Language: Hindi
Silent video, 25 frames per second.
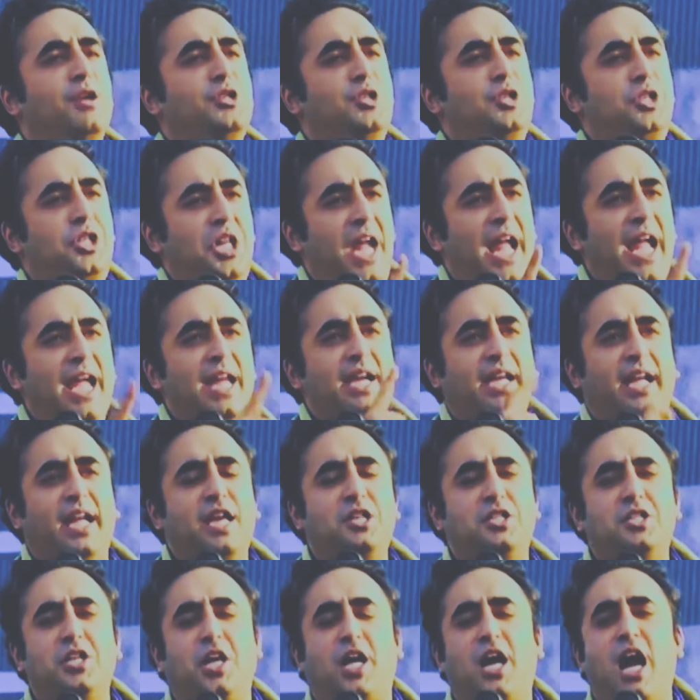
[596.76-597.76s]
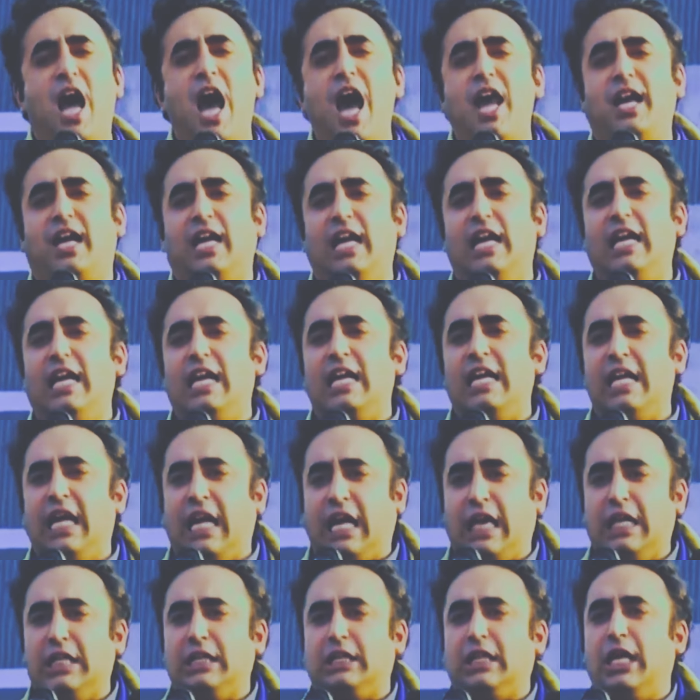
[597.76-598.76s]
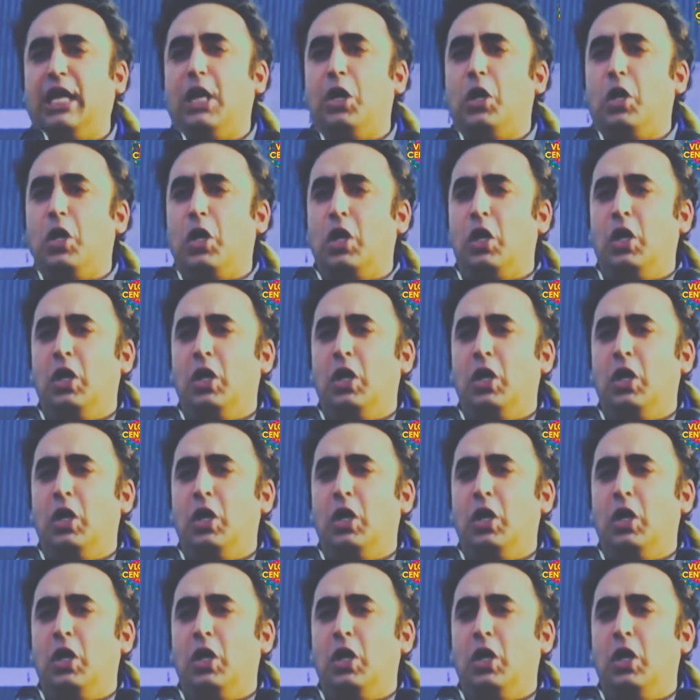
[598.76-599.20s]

शेर के शिकार के लिए निकलते हो